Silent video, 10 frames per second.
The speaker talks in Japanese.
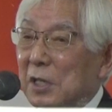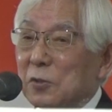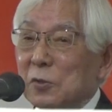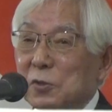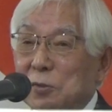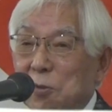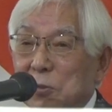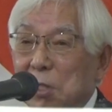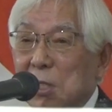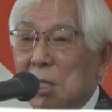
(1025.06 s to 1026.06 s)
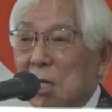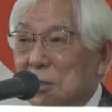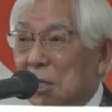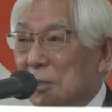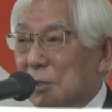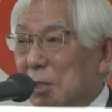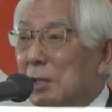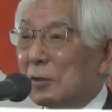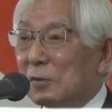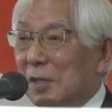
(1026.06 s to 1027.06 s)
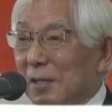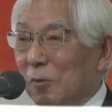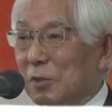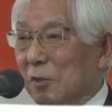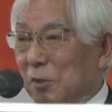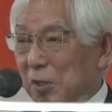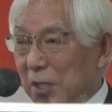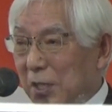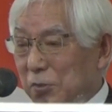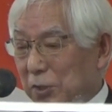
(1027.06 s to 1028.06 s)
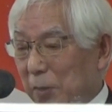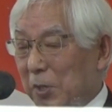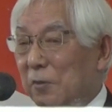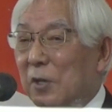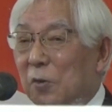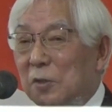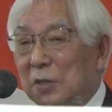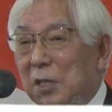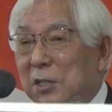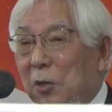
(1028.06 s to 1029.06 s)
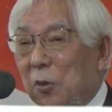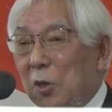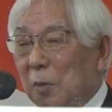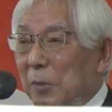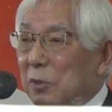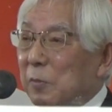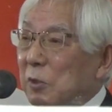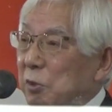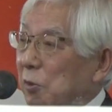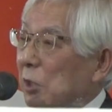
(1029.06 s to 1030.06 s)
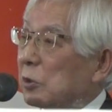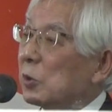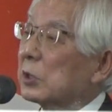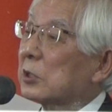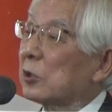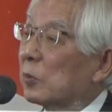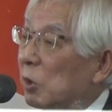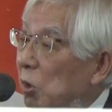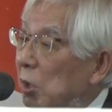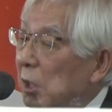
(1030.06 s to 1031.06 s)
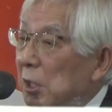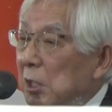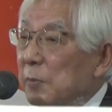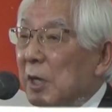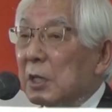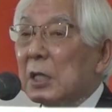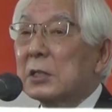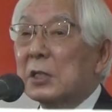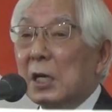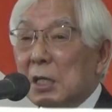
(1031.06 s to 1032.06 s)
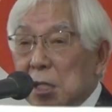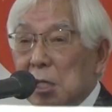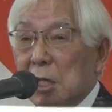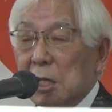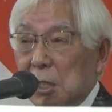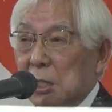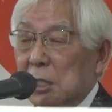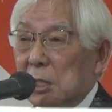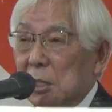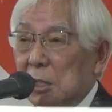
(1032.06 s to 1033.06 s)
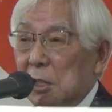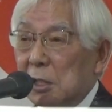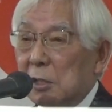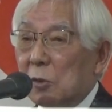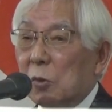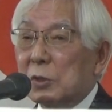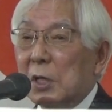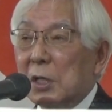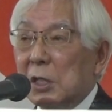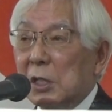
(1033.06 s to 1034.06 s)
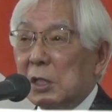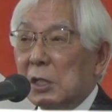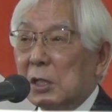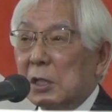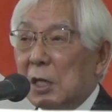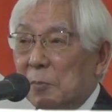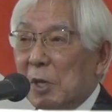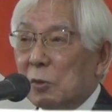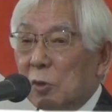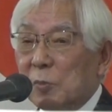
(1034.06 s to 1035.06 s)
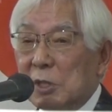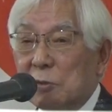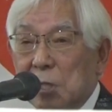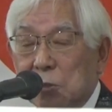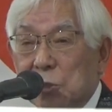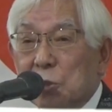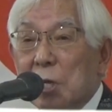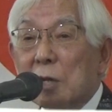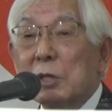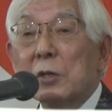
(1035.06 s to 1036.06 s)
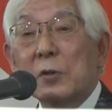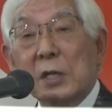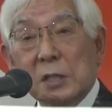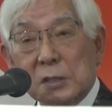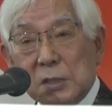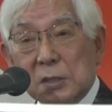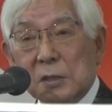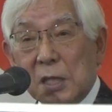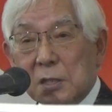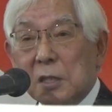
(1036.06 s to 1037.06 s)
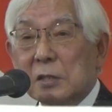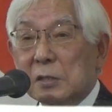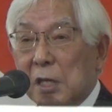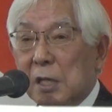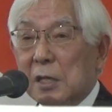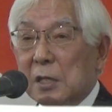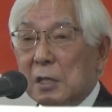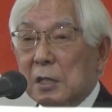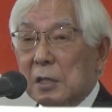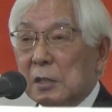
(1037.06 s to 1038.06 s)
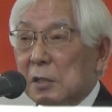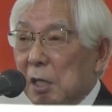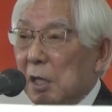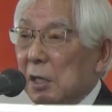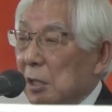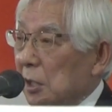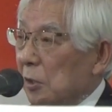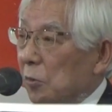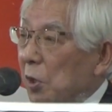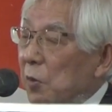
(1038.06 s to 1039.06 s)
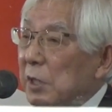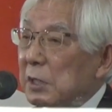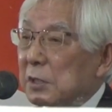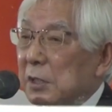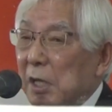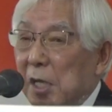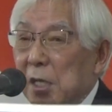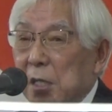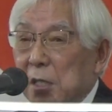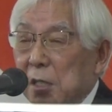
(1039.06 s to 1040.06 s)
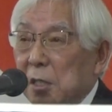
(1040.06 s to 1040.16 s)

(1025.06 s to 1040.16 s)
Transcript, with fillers: ね一つ一つロータリーが好きになるロータリーを理解するためにはいろんなデータをまとめる必要があると思うんですけども今現在ロータリーが面倒見てるの約900人くらいです大体ですねでこれはですね